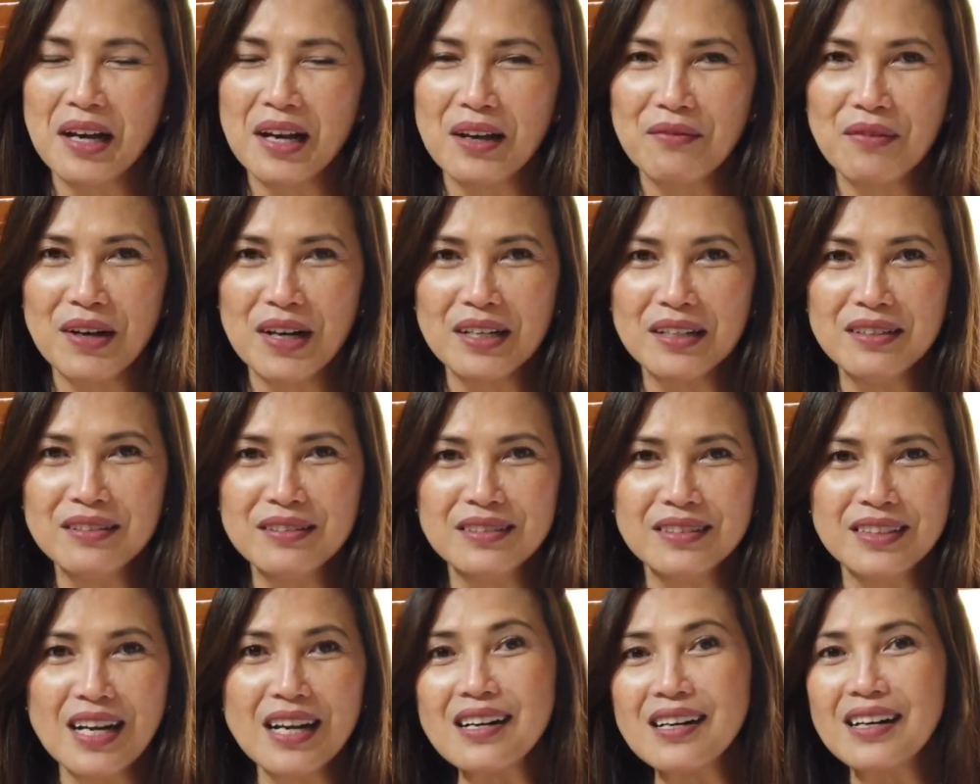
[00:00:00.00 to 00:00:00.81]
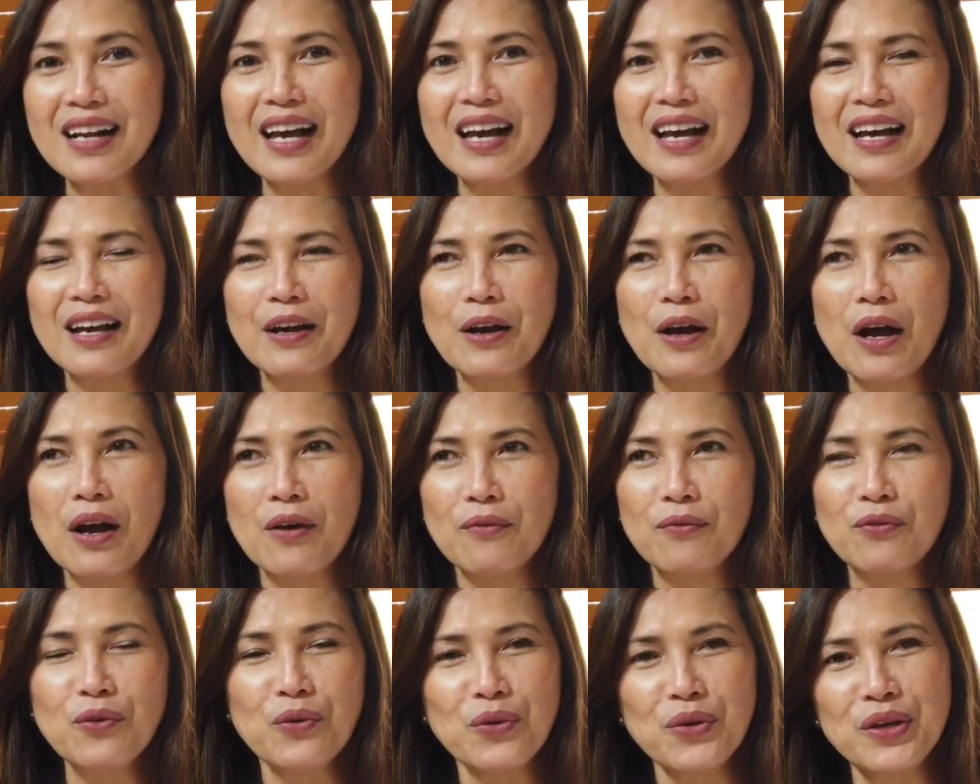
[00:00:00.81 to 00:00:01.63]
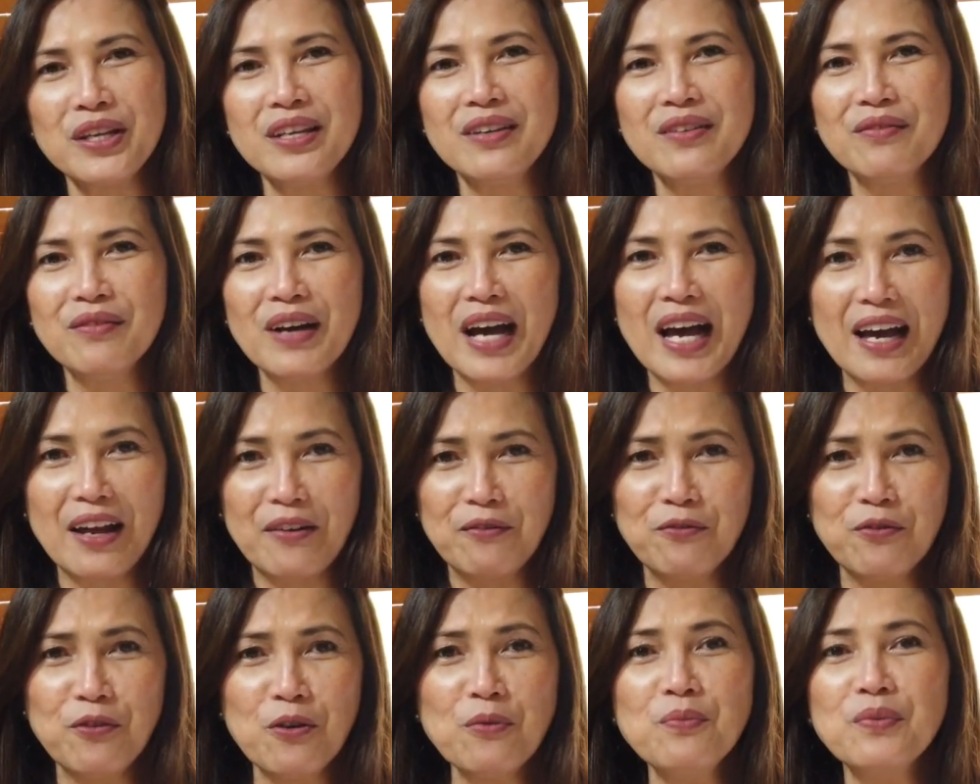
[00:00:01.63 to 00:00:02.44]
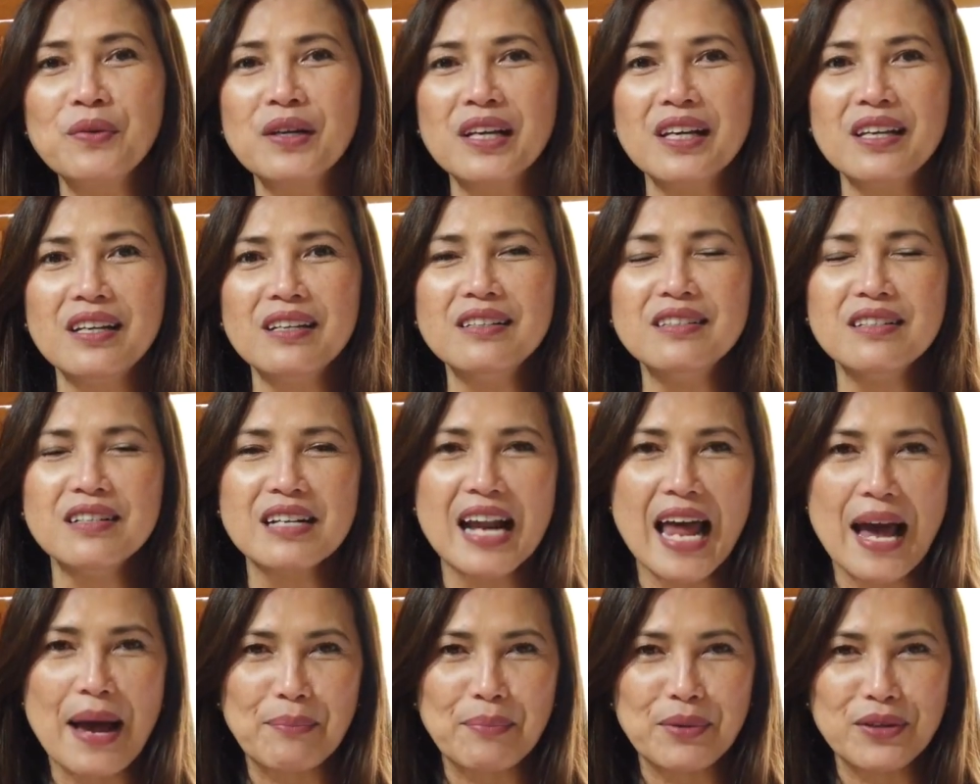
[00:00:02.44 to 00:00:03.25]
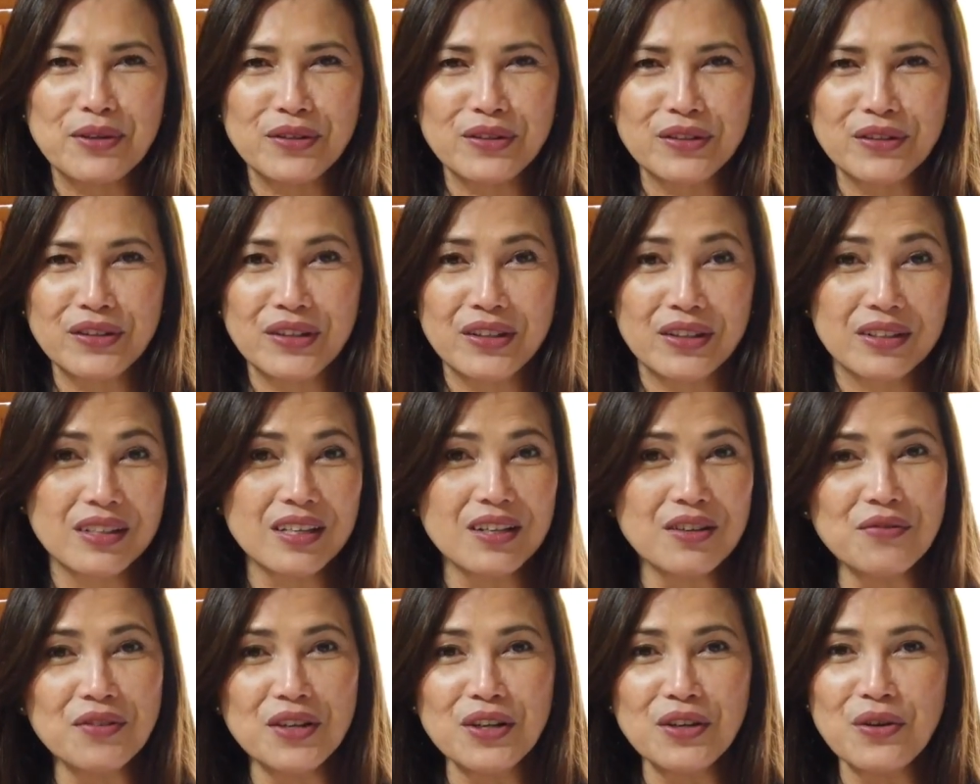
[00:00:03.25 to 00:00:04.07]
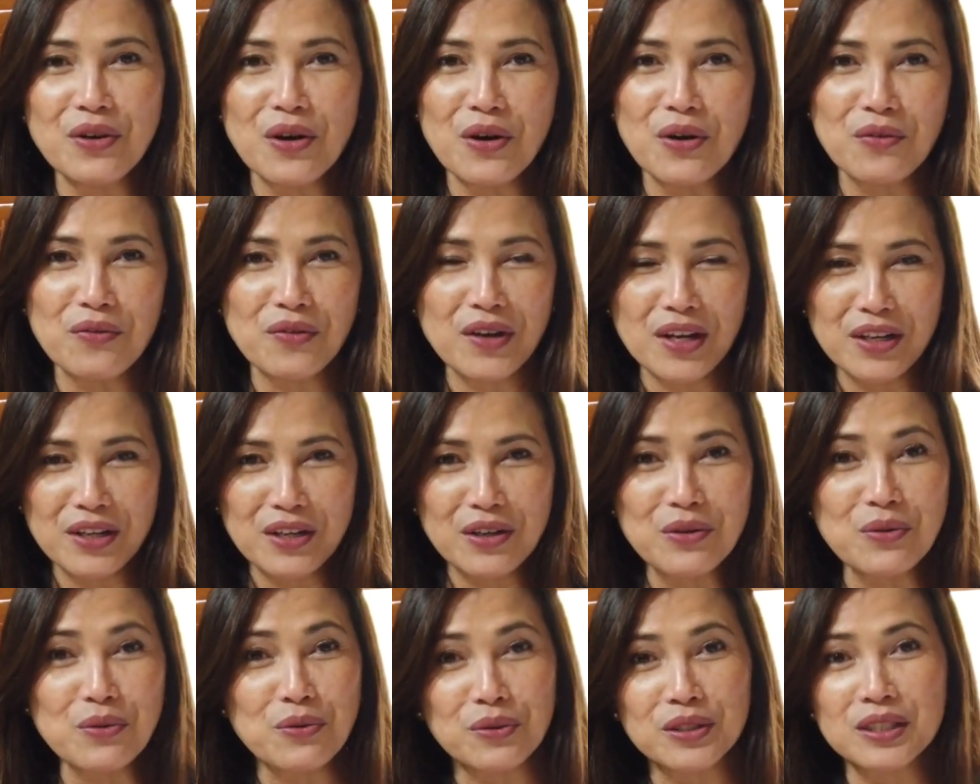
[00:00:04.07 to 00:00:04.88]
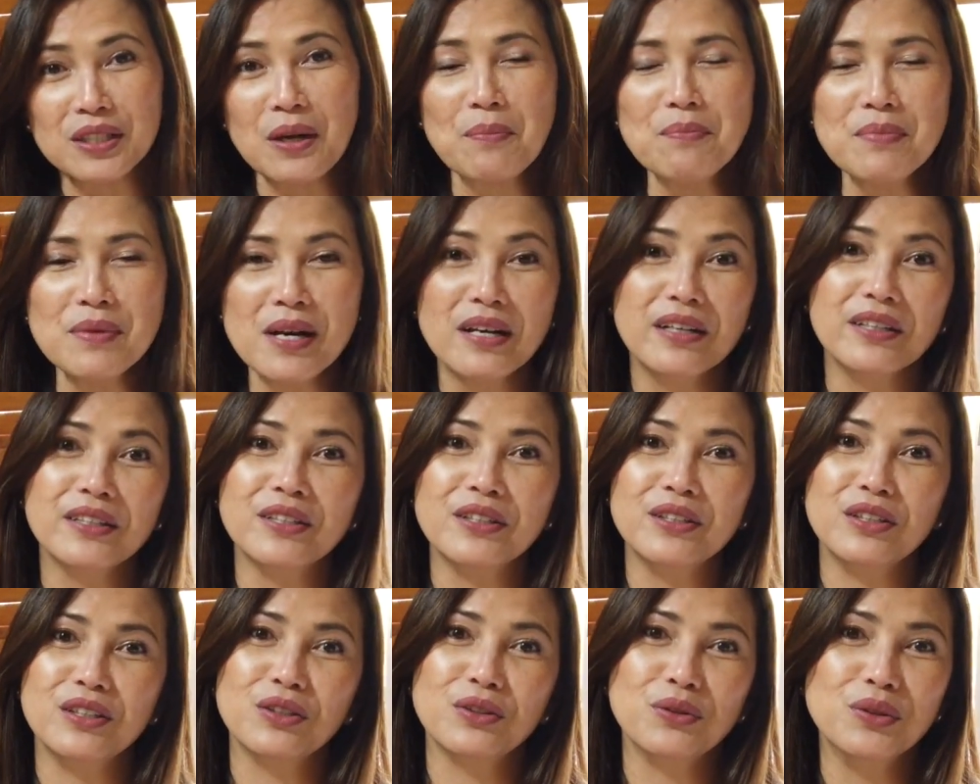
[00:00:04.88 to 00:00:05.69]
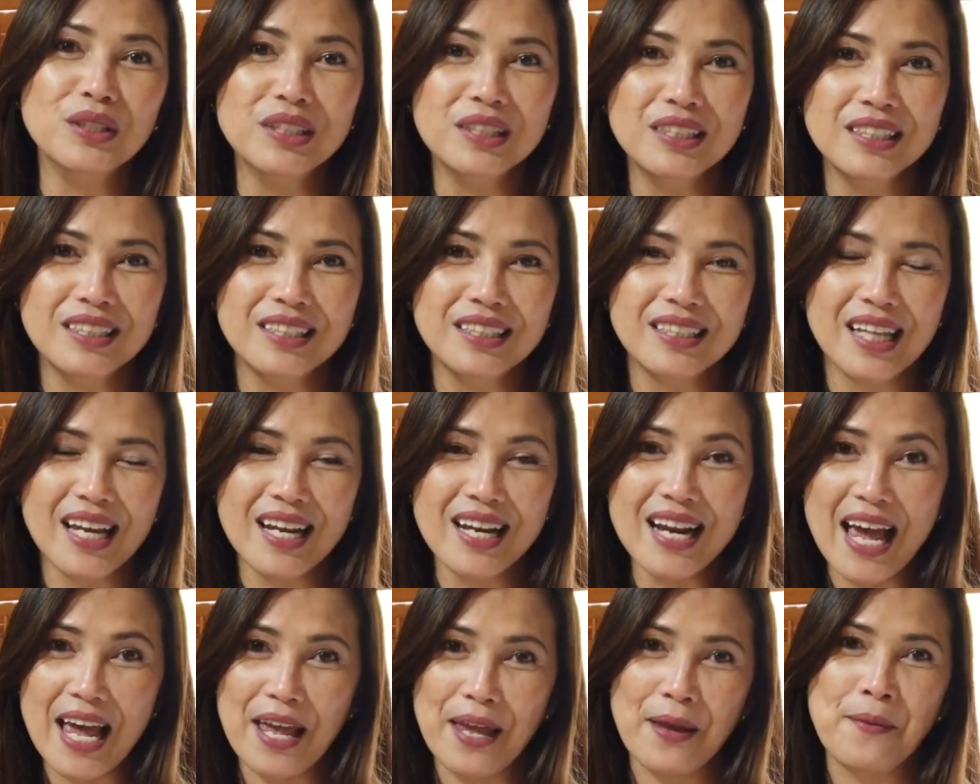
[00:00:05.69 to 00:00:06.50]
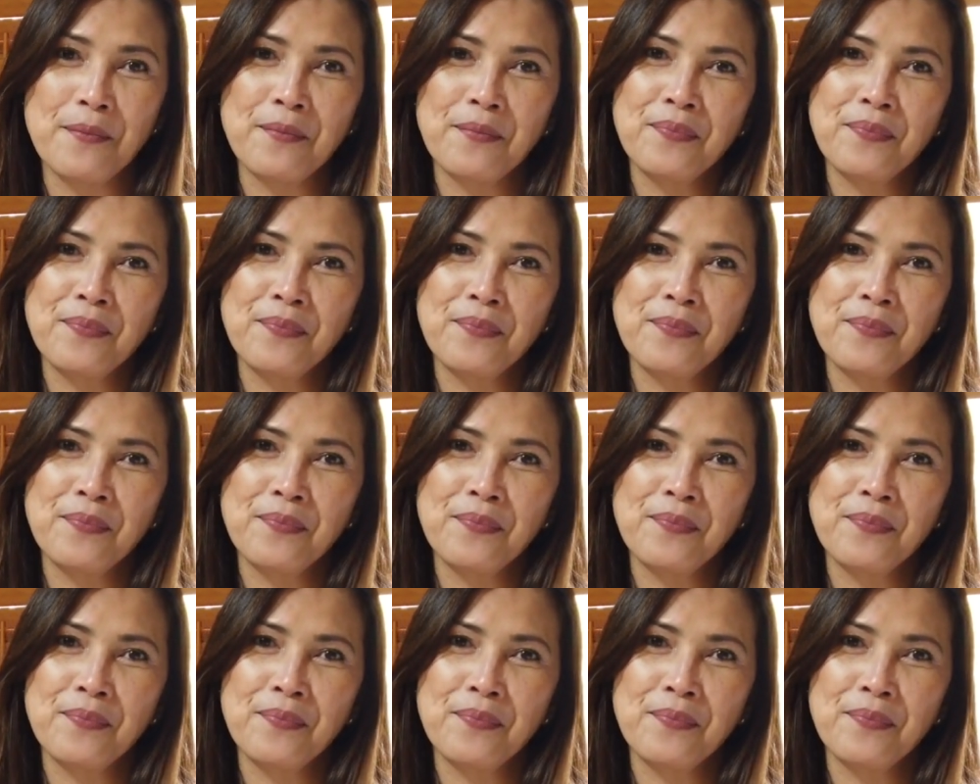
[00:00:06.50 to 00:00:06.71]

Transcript: à, và hương rất là à, vui và hạnh phúc khi hương làm được những cái video về cái cuộc sống đời thường của hương như thế này